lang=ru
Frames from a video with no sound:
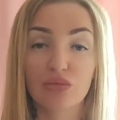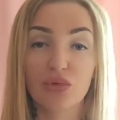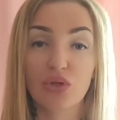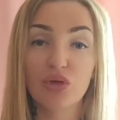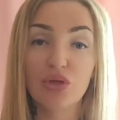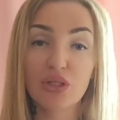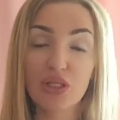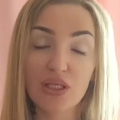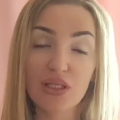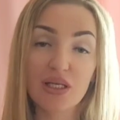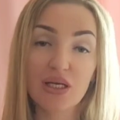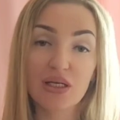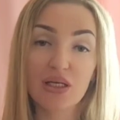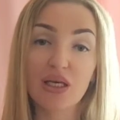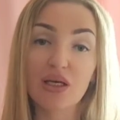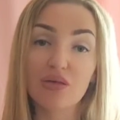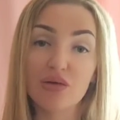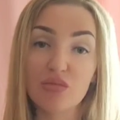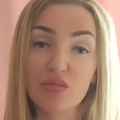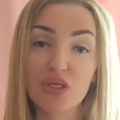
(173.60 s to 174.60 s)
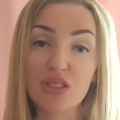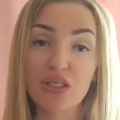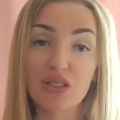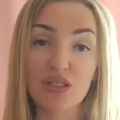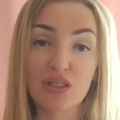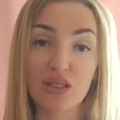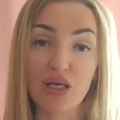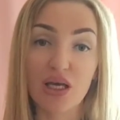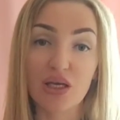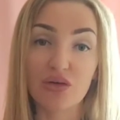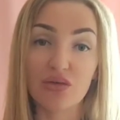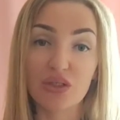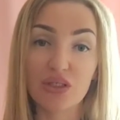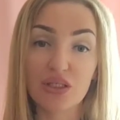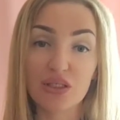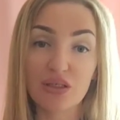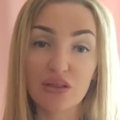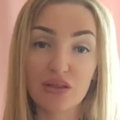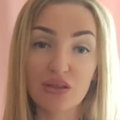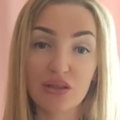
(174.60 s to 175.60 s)
то эта энергия во мне
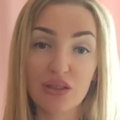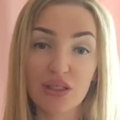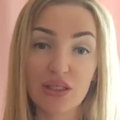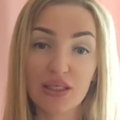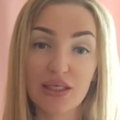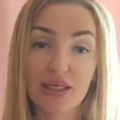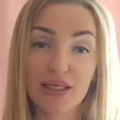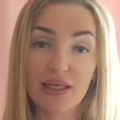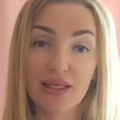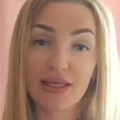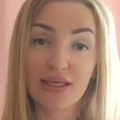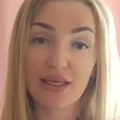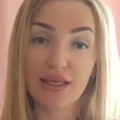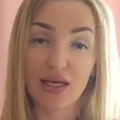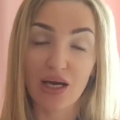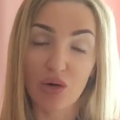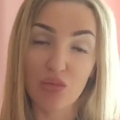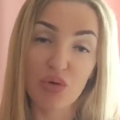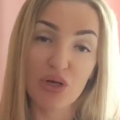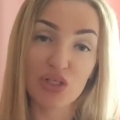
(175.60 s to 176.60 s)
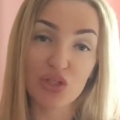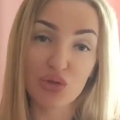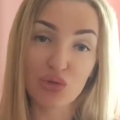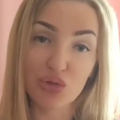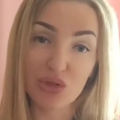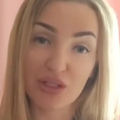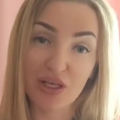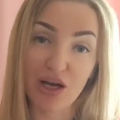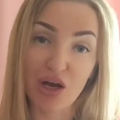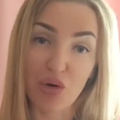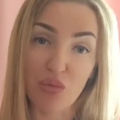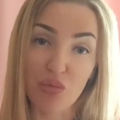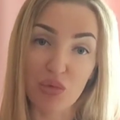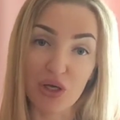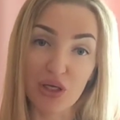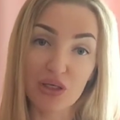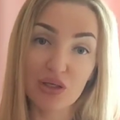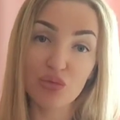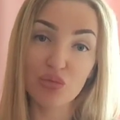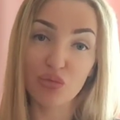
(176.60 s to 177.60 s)
застаивается, образует
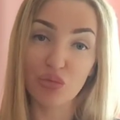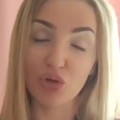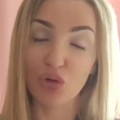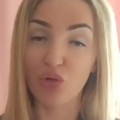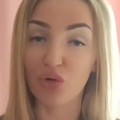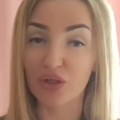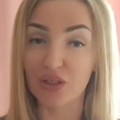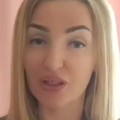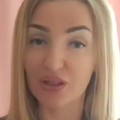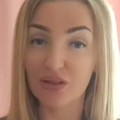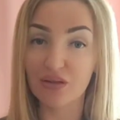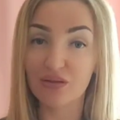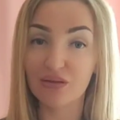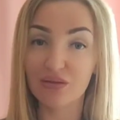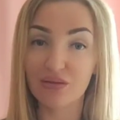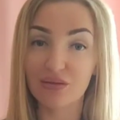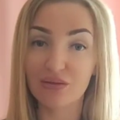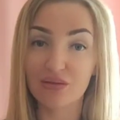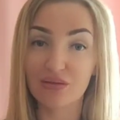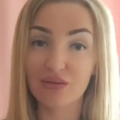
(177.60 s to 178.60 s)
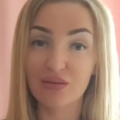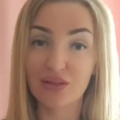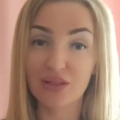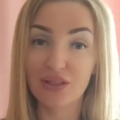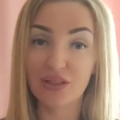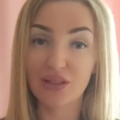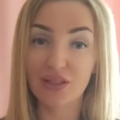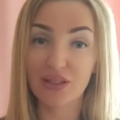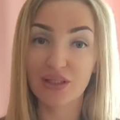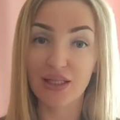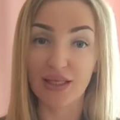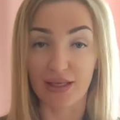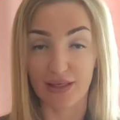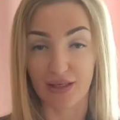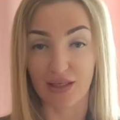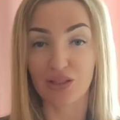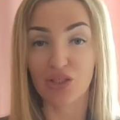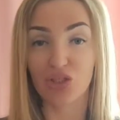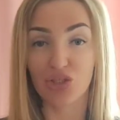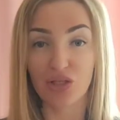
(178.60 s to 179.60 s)
комы, блоки, и
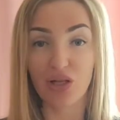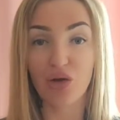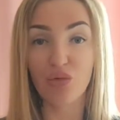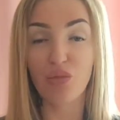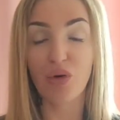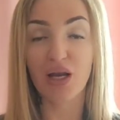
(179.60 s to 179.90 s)
я начинаю